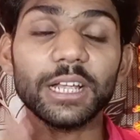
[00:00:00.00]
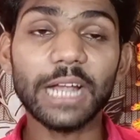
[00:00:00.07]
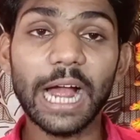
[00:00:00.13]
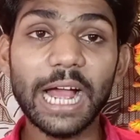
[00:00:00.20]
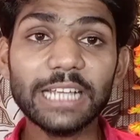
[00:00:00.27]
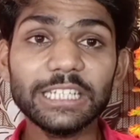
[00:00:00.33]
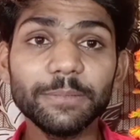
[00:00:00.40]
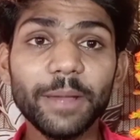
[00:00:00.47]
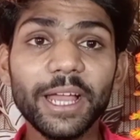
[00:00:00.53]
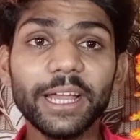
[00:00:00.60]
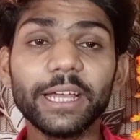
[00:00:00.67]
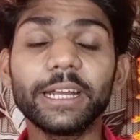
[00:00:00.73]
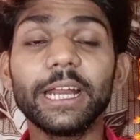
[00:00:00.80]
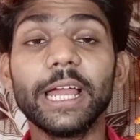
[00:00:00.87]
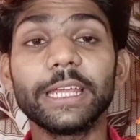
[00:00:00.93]
कहाँ से बाय
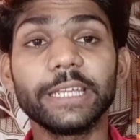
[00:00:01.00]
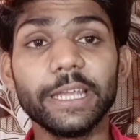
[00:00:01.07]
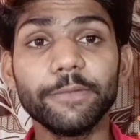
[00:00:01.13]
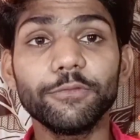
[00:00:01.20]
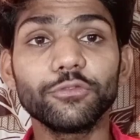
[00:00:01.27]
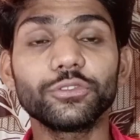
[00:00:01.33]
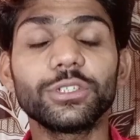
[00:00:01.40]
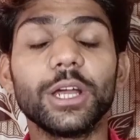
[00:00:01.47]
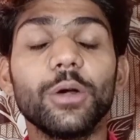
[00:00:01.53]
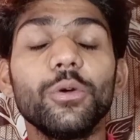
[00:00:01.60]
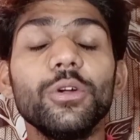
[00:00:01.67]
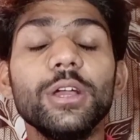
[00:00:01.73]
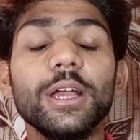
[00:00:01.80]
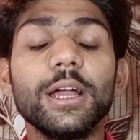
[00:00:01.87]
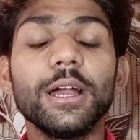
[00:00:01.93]
करना है ये पूछना
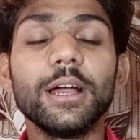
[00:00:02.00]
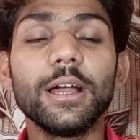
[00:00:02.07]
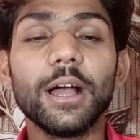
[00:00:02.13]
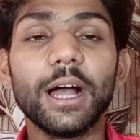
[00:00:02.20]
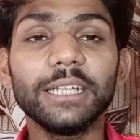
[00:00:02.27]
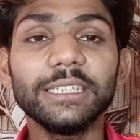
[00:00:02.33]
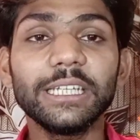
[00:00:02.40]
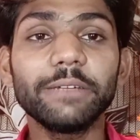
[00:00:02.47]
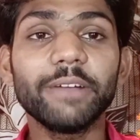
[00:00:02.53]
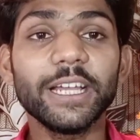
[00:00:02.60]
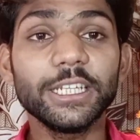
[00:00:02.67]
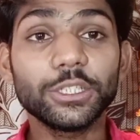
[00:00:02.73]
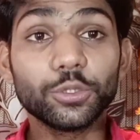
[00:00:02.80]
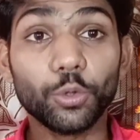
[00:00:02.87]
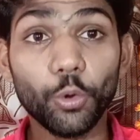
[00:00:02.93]
हो
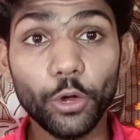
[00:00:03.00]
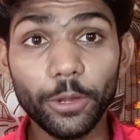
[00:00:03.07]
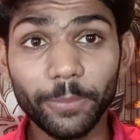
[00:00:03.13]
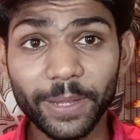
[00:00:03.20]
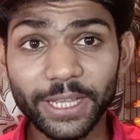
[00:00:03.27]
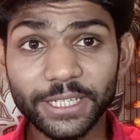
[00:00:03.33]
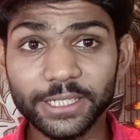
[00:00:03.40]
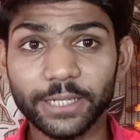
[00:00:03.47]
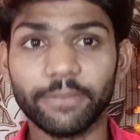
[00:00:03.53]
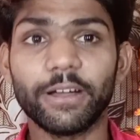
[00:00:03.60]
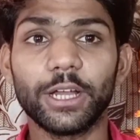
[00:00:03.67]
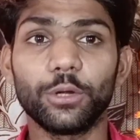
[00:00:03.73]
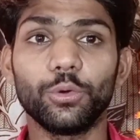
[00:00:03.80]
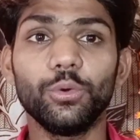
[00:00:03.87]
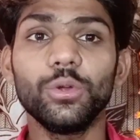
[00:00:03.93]
अदरवाइज़ कोई भी
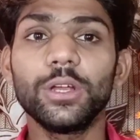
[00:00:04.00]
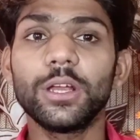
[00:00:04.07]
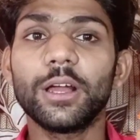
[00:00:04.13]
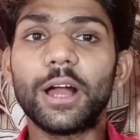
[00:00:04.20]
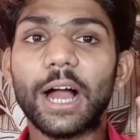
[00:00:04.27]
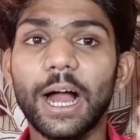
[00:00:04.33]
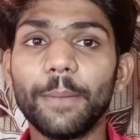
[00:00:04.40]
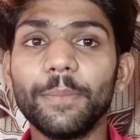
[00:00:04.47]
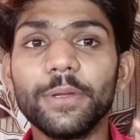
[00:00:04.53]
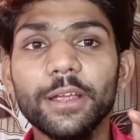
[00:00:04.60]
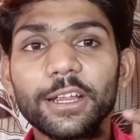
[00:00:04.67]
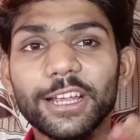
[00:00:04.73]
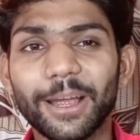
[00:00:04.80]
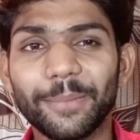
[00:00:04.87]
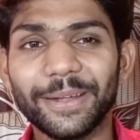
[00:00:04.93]
सवाल हो
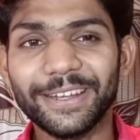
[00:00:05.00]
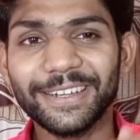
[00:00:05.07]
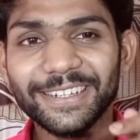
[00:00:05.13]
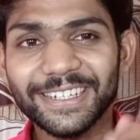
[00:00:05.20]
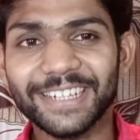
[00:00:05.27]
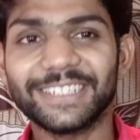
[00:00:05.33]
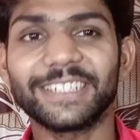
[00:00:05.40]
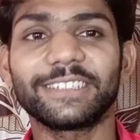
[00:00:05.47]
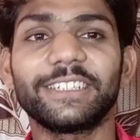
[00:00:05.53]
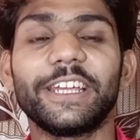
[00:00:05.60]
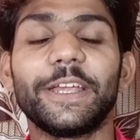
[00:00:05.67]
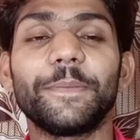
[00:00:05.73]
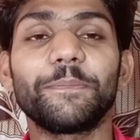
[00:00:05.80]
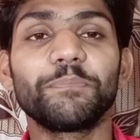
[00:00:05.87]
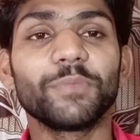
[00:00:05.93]
आप कमेंट कर सकते
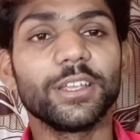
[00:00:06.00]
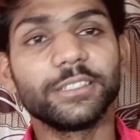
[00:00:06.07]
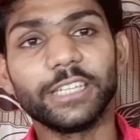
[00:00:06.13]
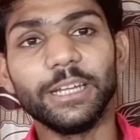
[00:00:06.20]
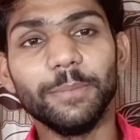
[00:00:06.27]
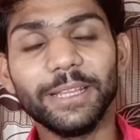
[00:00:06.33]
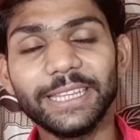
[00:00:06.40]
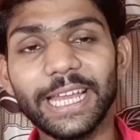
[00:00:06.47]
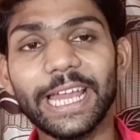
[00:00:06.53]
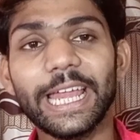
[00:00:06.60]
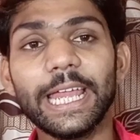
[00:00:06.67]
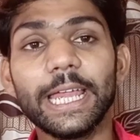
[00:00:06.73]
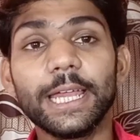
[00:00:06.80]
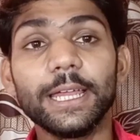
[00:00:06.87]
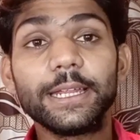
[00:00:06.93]
हैं चलिए मिलते
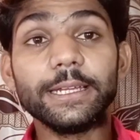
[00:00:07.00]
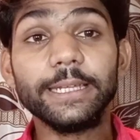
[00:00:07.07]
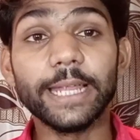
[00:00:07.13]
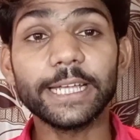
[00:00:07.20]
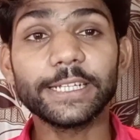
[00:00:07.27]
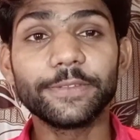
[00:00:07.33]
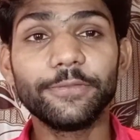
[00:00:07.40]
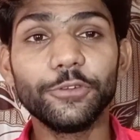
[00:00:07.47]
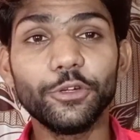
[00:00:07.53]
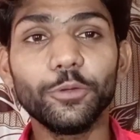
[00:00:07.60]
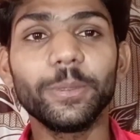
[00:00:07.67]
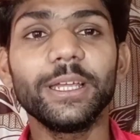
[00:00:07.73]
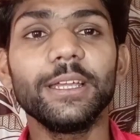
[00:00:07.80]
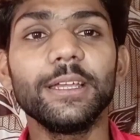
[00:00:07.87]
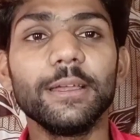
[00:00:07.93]
हैं नेक्स्ट
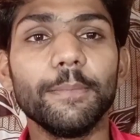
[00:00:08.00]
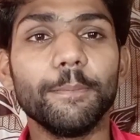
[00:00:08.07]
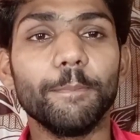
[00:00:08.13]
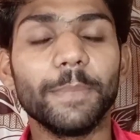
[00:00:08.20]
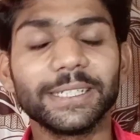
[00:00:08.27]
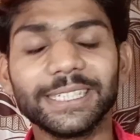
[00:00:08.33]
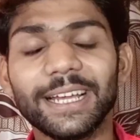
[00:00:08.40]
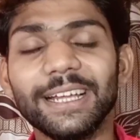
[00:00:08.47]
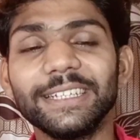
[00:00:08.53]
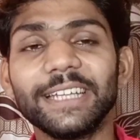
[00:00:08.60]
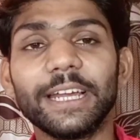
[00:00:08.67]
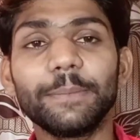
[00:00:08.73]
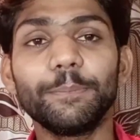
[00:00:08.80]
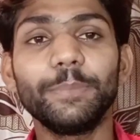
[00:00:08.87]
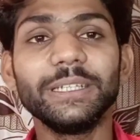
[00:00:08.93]
वीडियो में
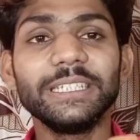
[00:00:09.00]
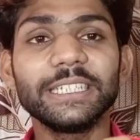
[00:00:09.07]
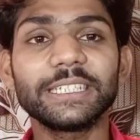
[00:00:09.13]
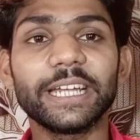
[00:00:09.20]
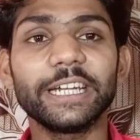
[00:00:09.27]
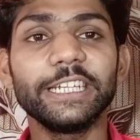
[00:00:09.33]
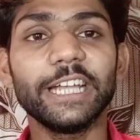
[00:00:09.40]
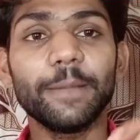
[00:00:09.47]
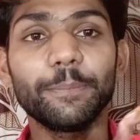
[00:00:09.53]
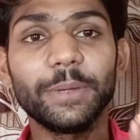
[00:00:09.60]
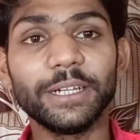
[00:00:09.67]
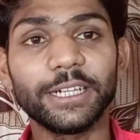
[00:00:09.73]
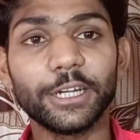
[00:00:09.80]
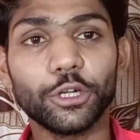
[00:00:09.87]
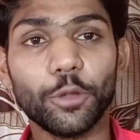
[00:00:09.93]
मसालेदार बिजनेस आइडिया
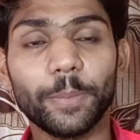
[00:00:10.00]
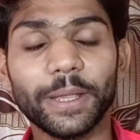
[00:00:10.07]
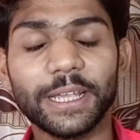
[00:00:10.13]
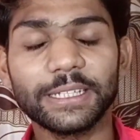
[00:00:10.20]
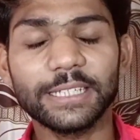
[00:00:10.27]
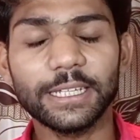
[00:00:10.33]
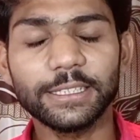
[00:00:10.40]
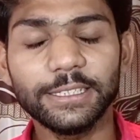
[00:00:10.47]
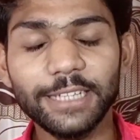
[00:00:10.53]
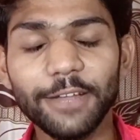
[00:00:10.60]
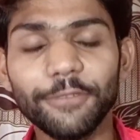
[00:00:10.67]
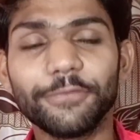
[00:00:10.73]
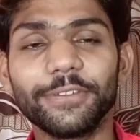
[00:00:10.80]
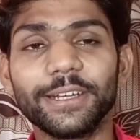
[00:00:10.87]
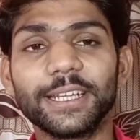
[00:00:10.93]
प्रिंटर टॉपिक के साथ
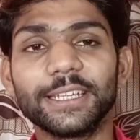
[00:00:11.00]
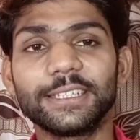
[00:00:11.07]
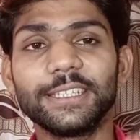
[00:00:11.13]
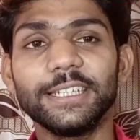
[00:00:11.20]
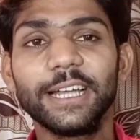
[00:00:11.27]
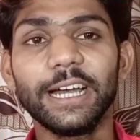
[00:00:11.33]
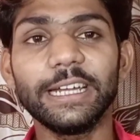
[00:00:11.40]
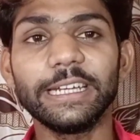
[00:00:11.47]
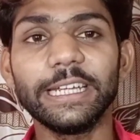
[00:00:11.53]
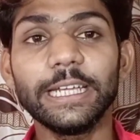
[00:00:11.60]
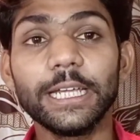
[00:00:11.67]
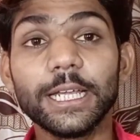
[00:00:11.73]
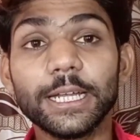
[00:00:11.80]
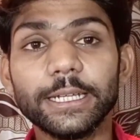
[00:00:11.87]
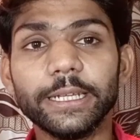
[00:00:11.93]
या फिर किसी अन्य
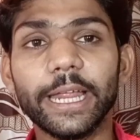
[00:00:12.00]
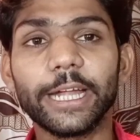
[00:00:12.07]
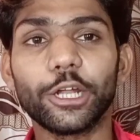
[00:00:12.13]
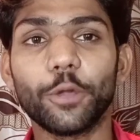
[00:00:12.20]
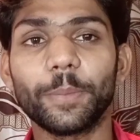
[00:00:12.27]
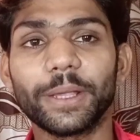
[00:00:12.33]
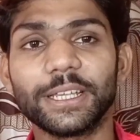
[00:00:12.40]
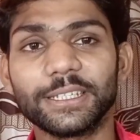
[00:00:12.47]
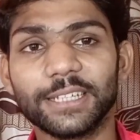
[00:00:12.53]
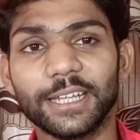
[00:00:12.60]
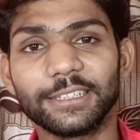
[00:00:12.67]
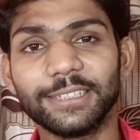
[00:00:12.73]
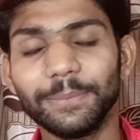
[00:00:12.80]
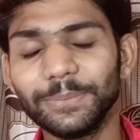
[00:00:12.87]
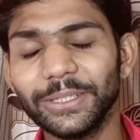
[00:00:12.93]
नए टॉपिक के
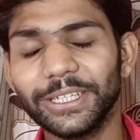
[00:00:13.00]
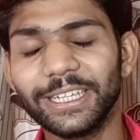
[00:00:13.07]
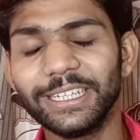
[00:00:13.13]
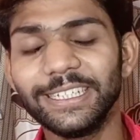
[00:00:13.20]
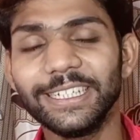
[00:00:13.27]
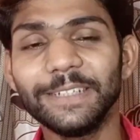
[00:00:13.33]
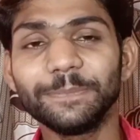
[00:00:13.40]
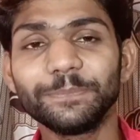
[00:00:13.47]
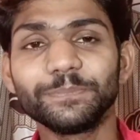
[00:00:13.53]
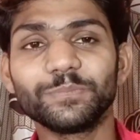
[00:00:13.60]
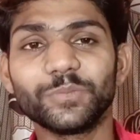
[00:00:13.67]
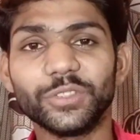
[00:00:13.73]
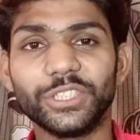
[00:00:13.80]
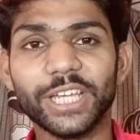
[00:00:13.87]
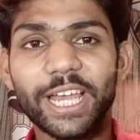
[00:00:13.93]
साथ तब तक के लिए
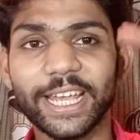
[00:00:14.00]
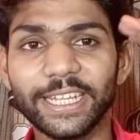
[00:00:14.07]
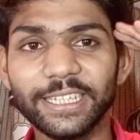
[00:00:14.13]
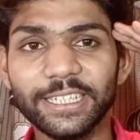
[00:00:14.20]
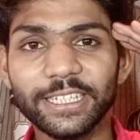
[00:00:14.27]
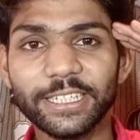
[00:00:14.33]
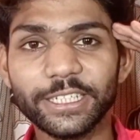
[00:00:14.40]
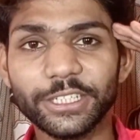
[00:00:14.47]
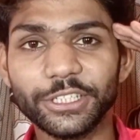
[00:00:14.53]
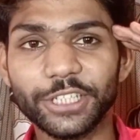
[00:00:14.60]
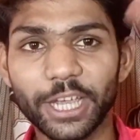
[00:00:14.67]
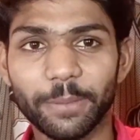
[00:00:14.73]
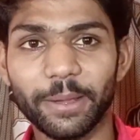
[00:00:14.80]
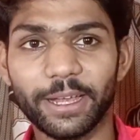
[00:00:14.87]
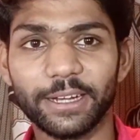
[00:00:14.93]
जय हिंद
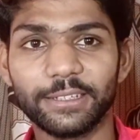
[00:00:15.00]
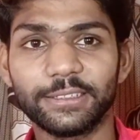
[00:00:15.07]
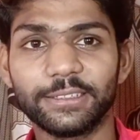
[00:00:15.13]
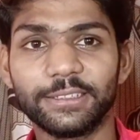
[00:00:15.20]
जय भारत